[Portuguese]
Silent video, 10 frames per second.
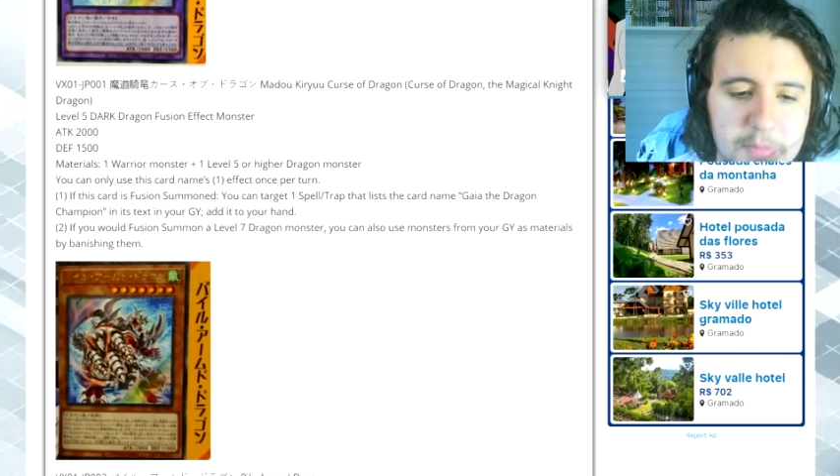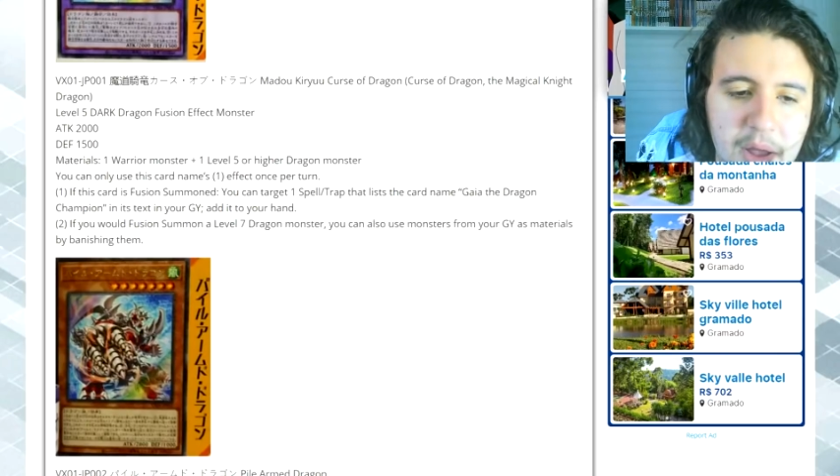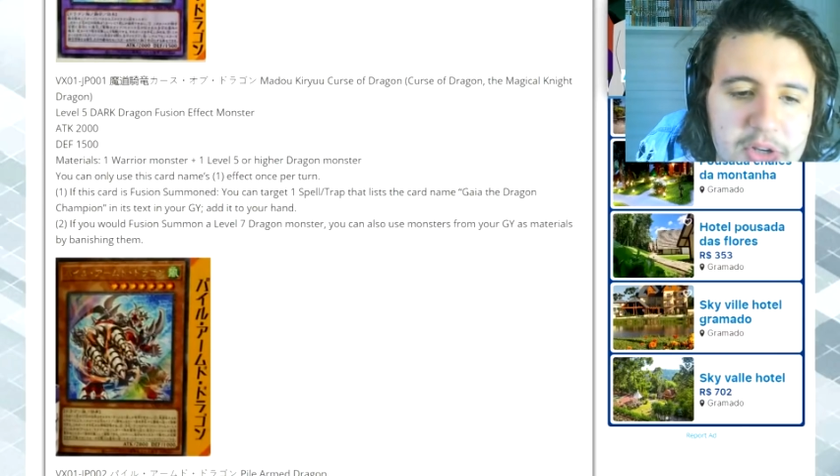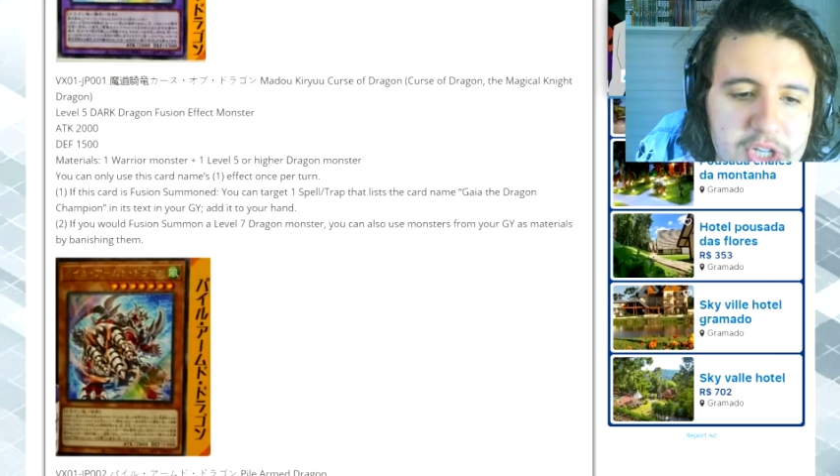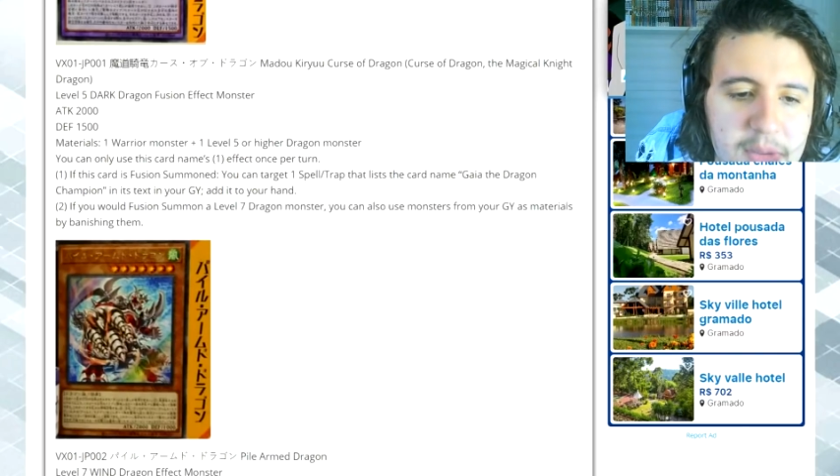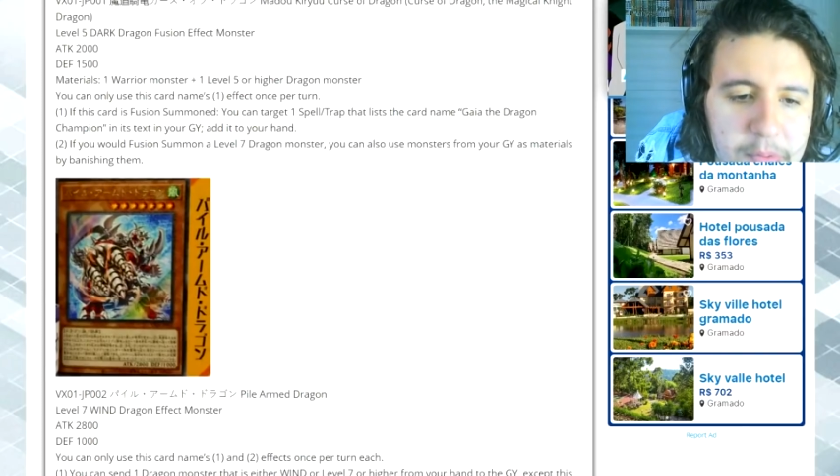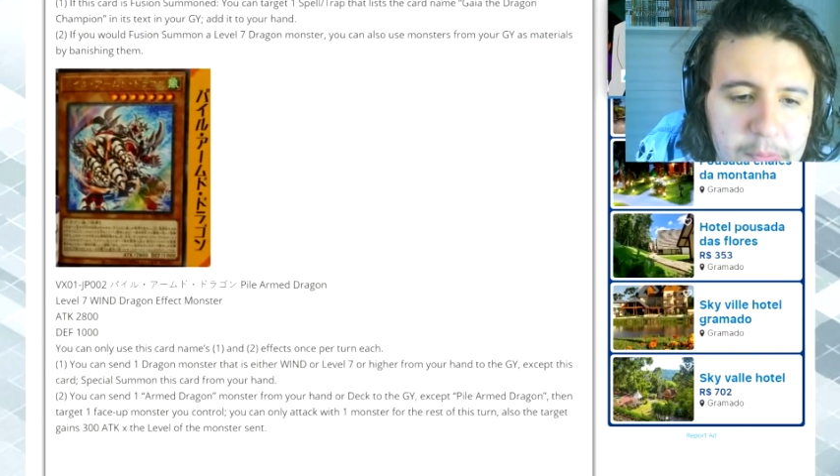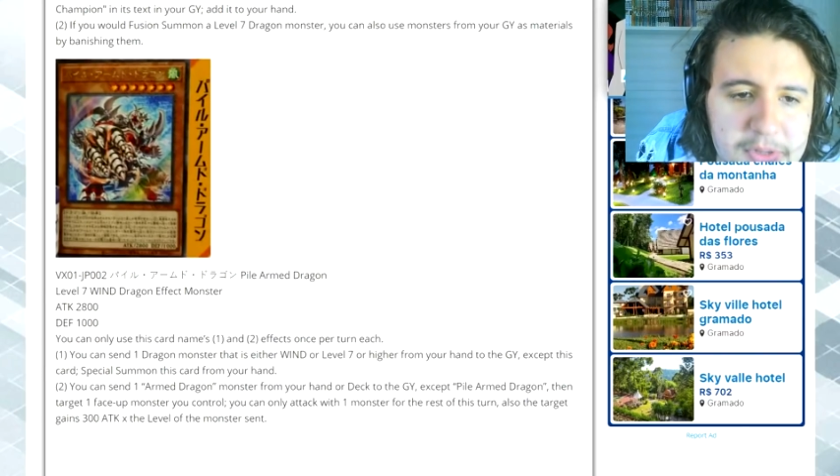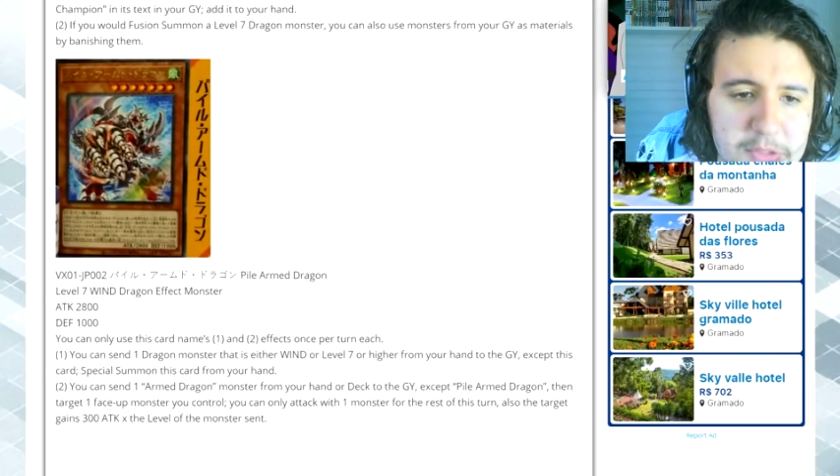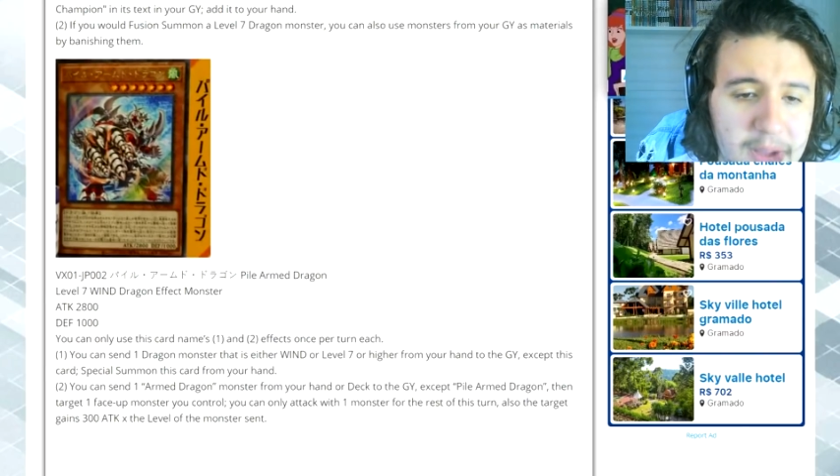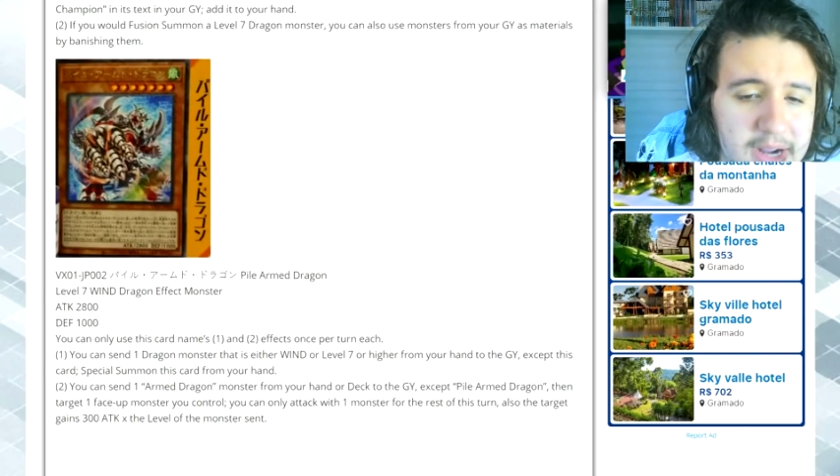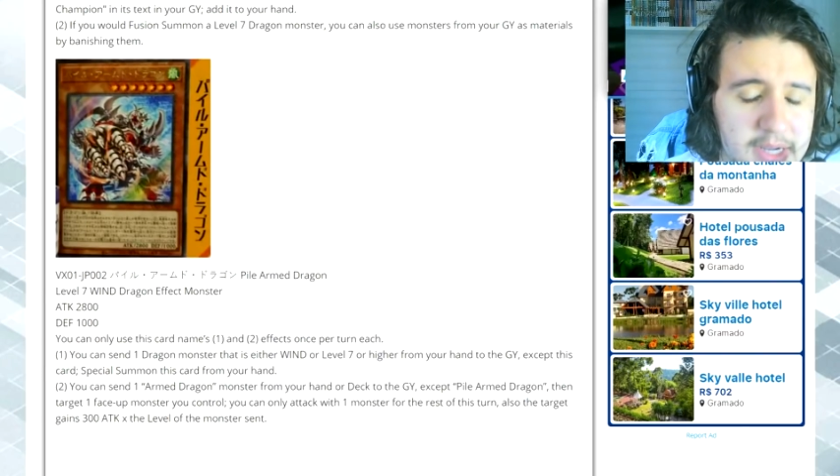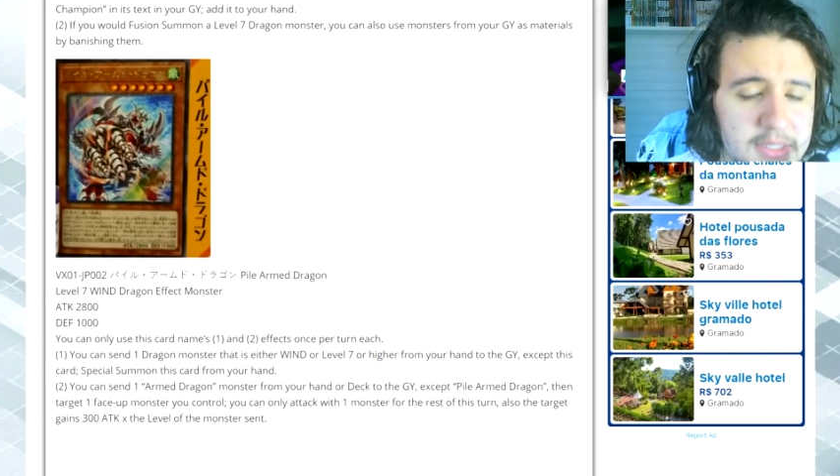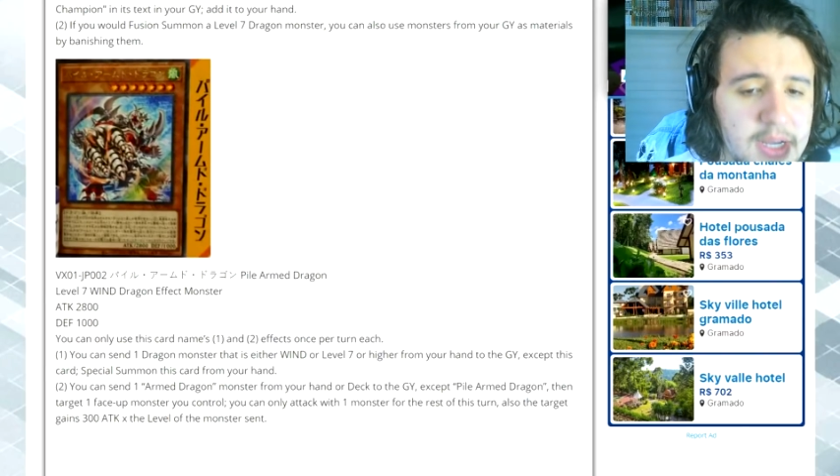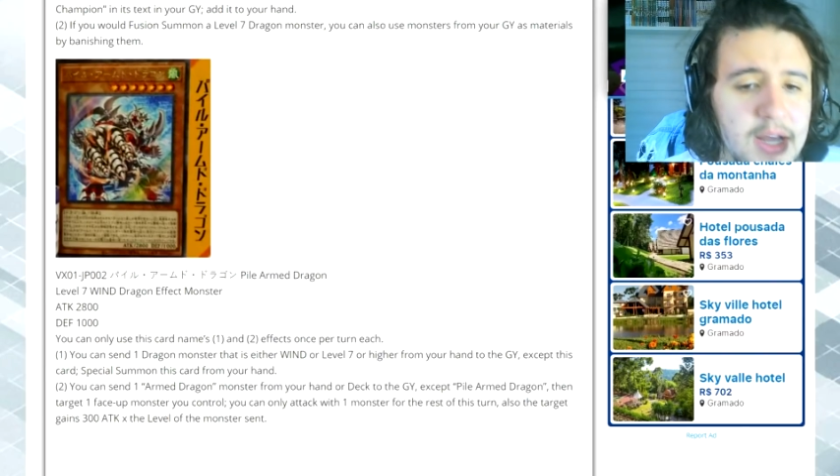Espero que chegue por um preço
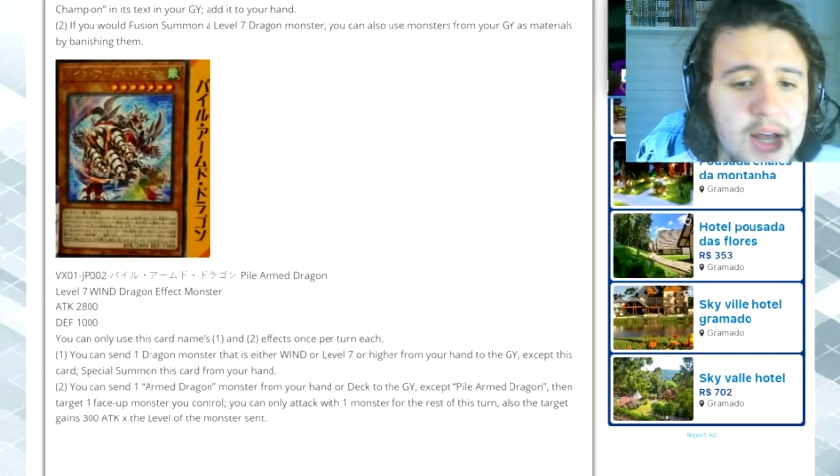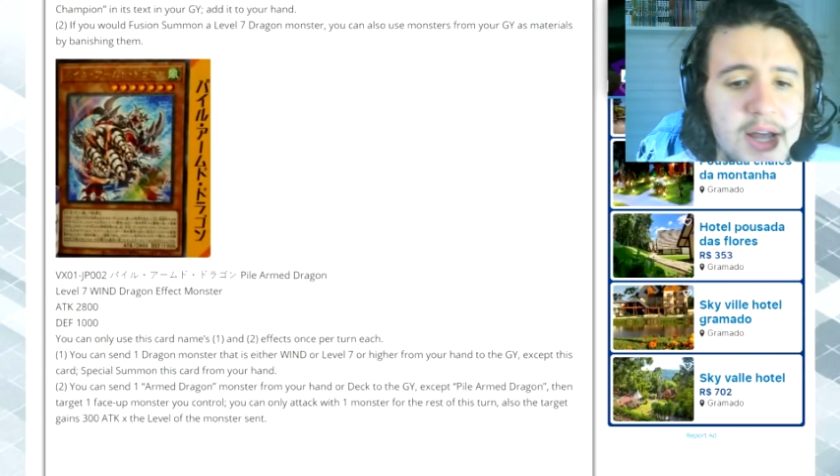bacana.